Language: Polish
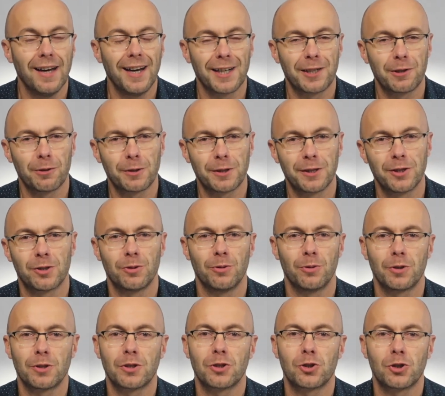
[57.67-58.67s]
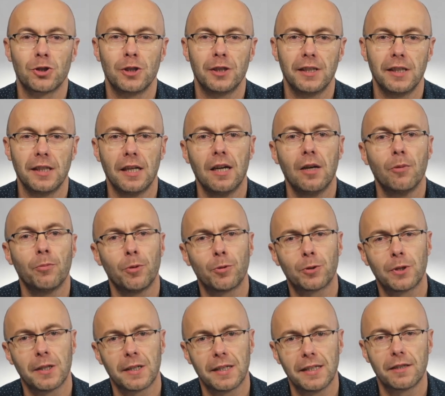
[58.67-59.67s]
a krótki kurs, czyli
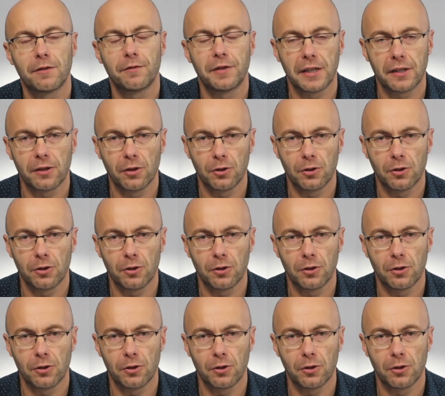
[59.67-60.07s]
1,5-2